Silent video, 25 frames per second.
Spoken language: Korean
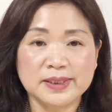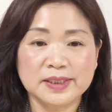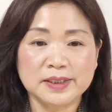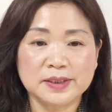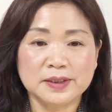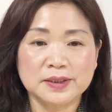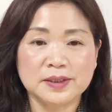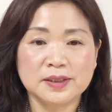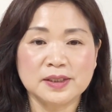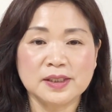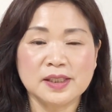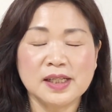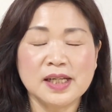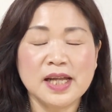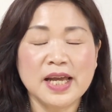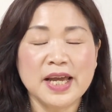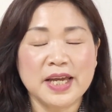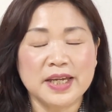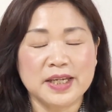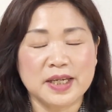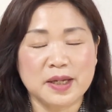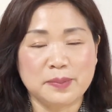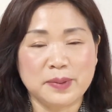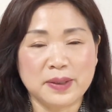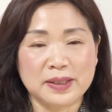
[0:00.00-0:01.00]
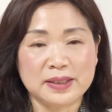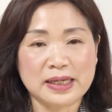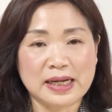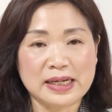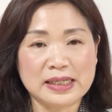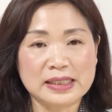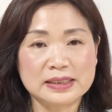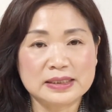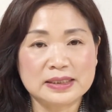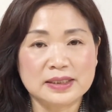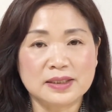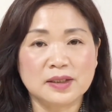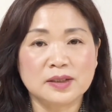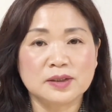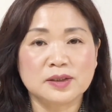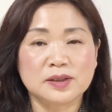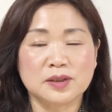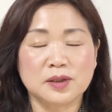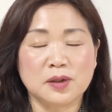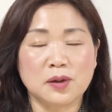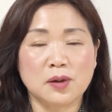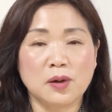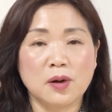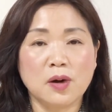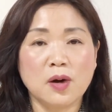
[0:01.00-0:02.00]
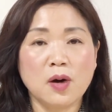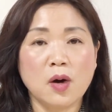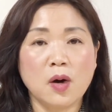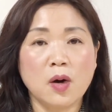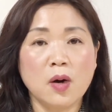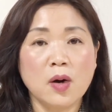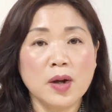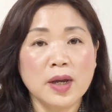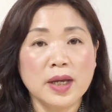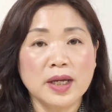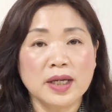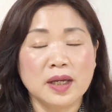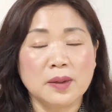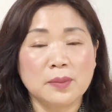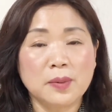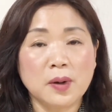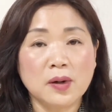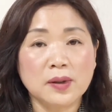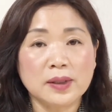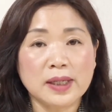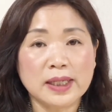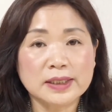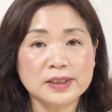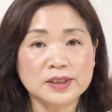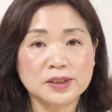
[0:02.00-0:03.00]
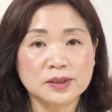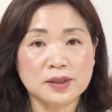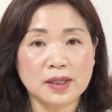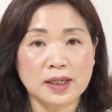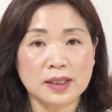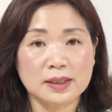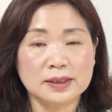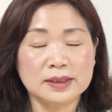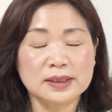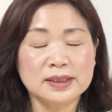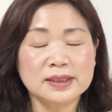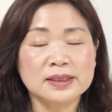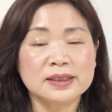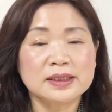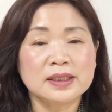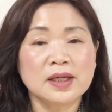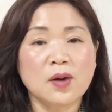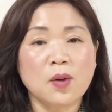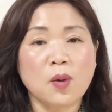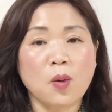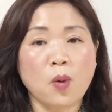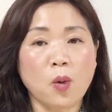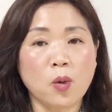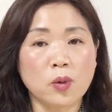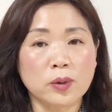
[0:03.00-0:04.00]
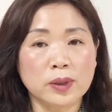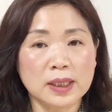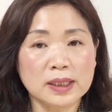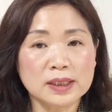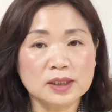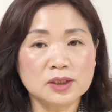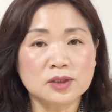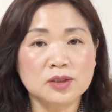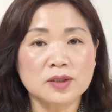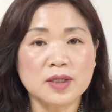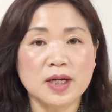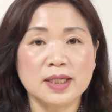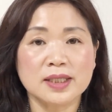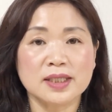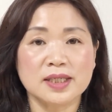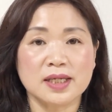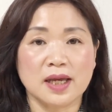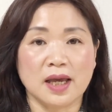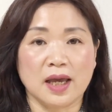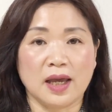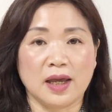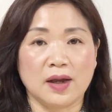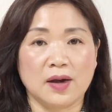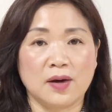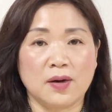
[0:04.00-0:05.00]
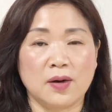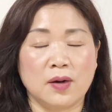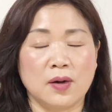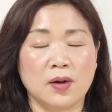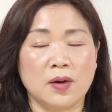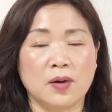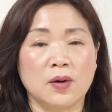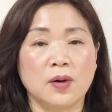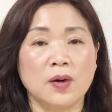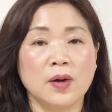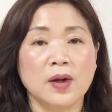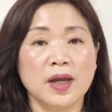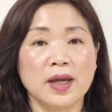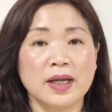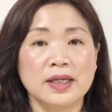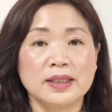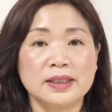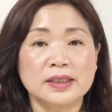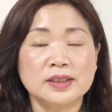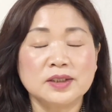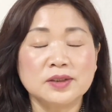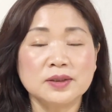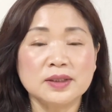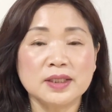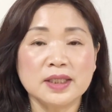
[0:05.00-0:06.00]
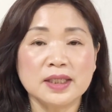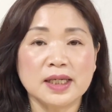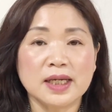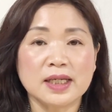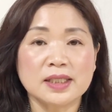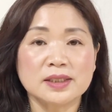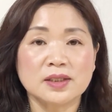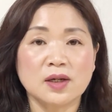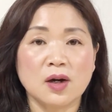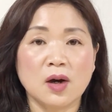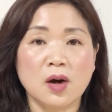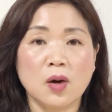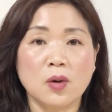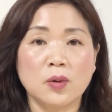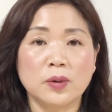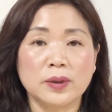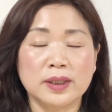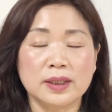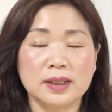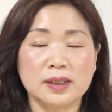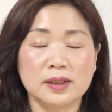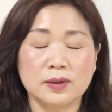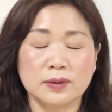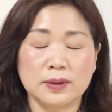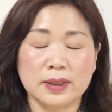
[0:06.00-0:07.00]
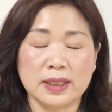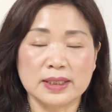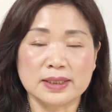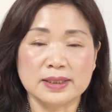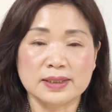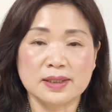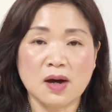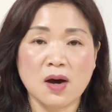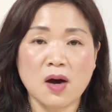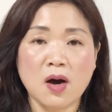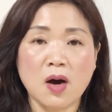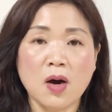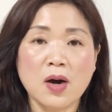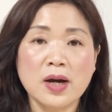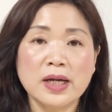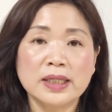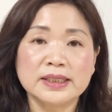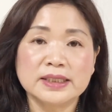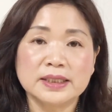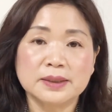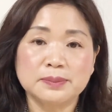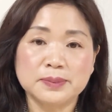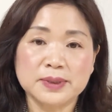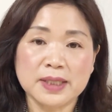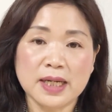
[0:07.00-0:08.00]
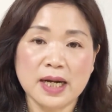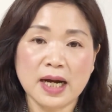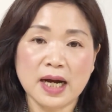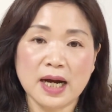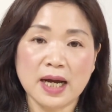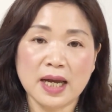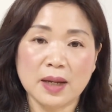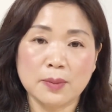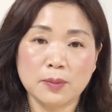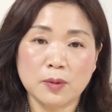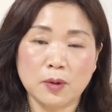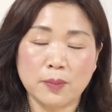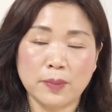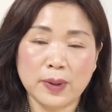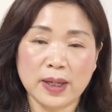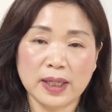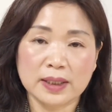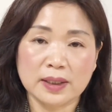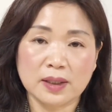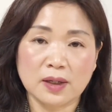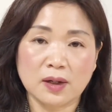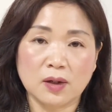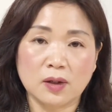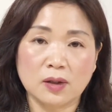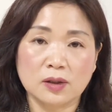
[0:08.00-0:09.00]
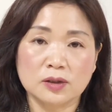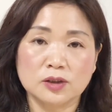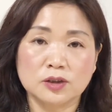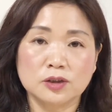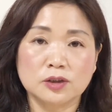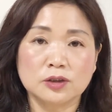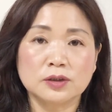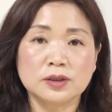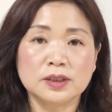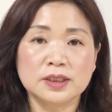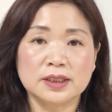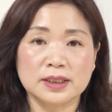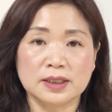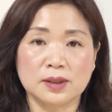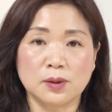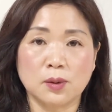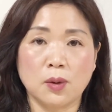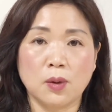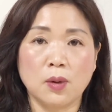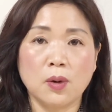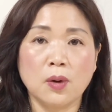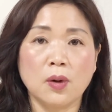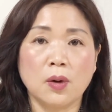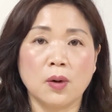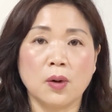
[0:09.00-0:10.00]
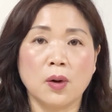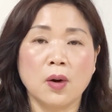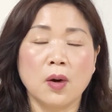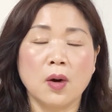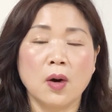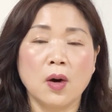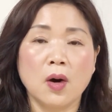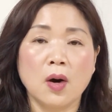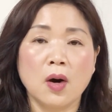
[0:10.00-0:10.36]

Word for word: 친구들 예배 잘 드렸죠? 이번 한 주간은 고난 주간이에요. 예수님께서 우리를 위해서 십자가에 못 박혀 죽으시고